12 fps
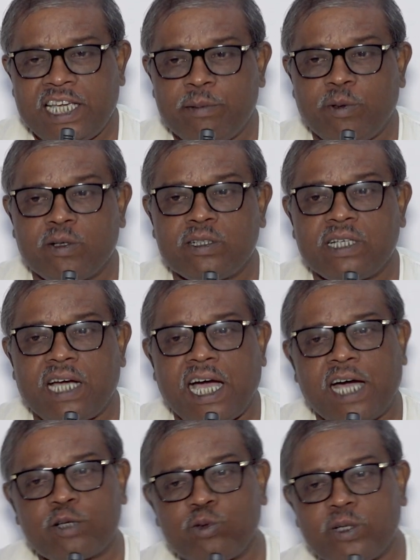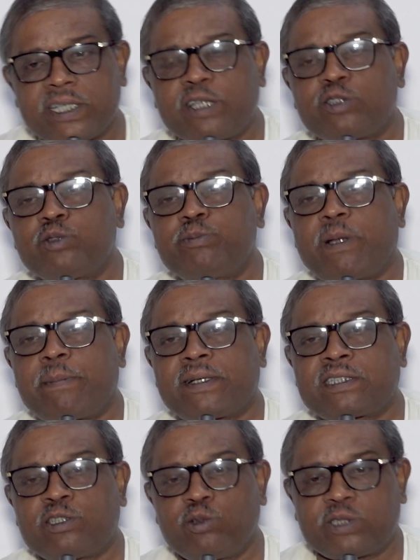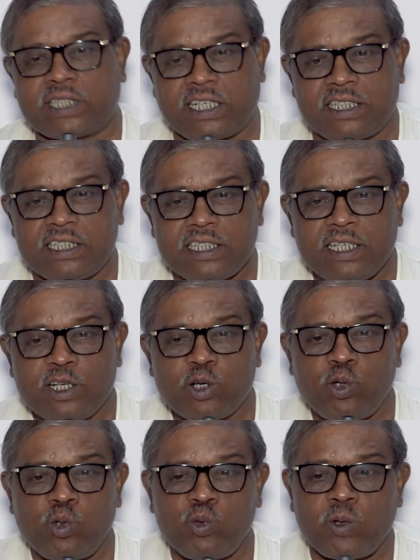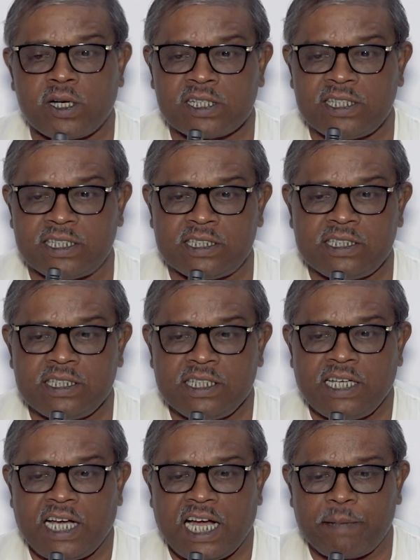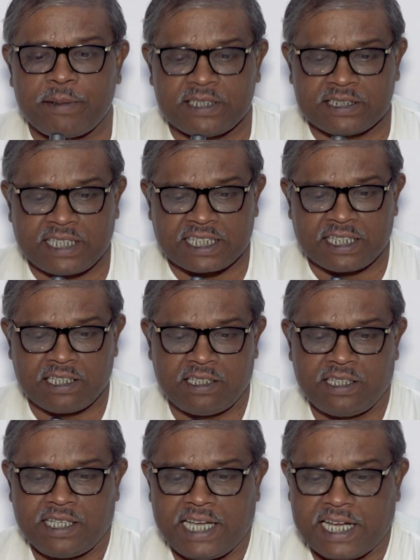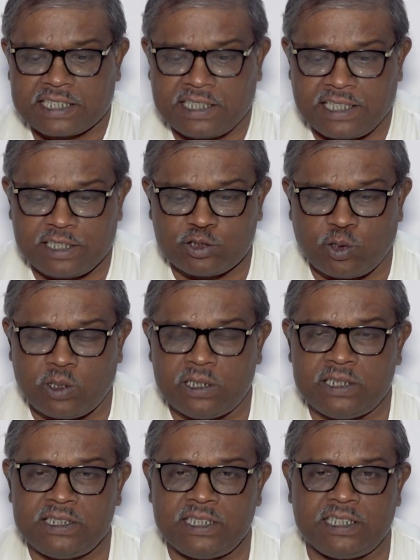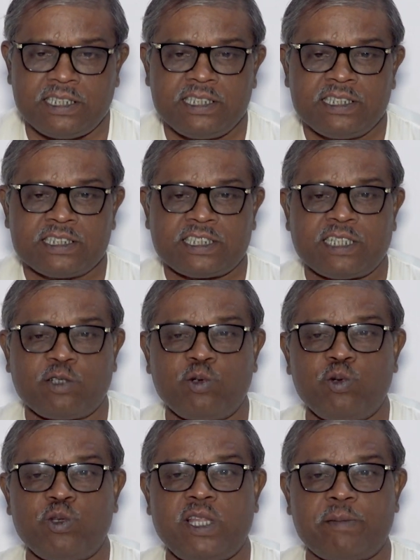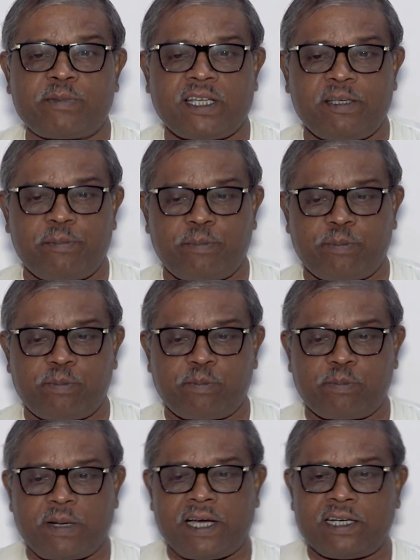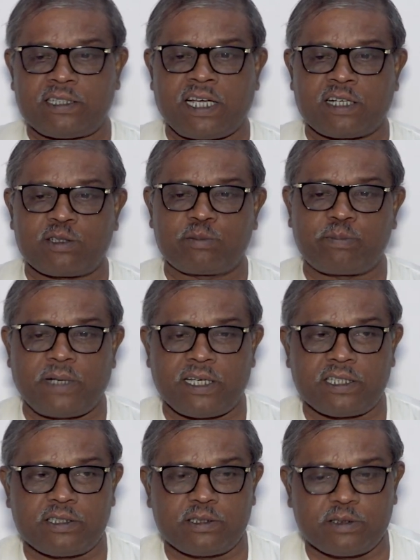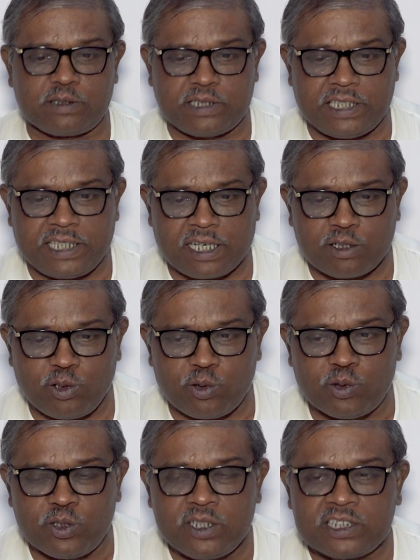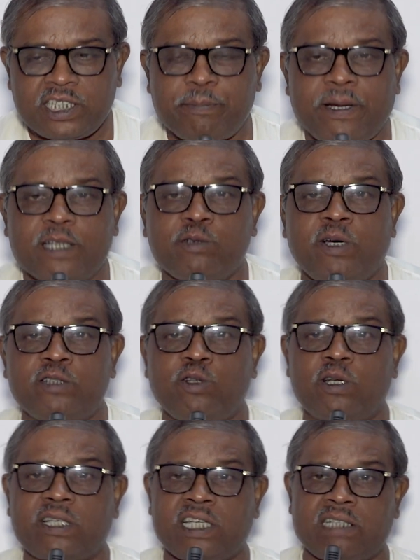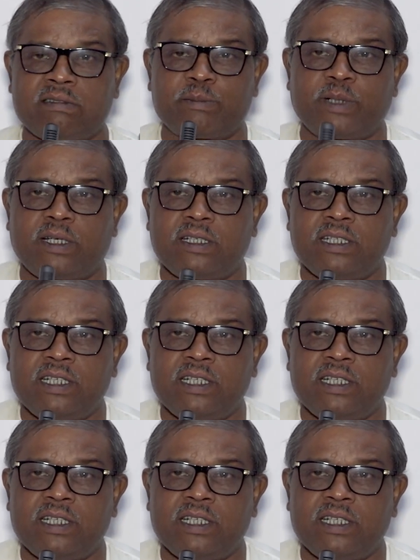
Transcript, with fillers: এবং আরও অনেক কিছু ব্যাপার ছিল সেখানে গুরু আসলে আমাদের তাকে এক থালা জল দিয়ে সে গুরুদেব তাই পা থাক পা দিয়ে রাখলো সেই পা ধোয়া জল খেলাম আমরা